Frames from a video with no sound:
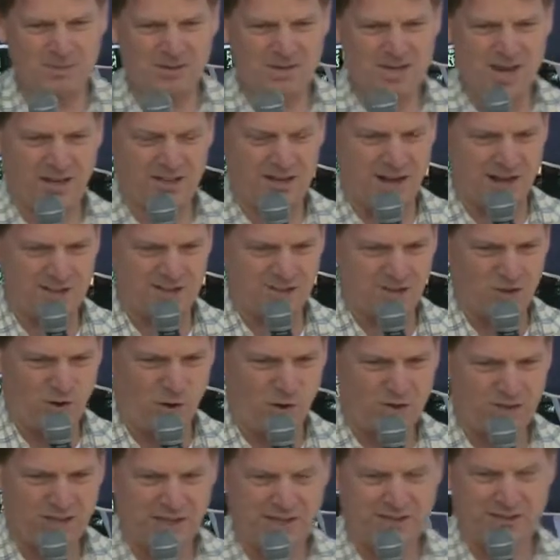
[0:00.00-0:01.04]
mit ihren
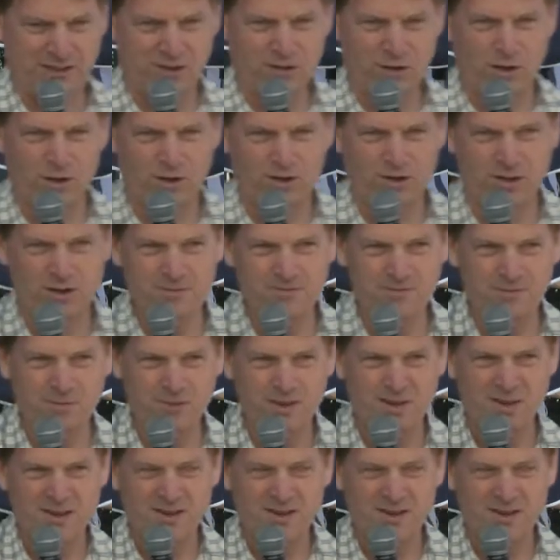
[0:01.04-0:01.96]
Aktionen in den Rücken.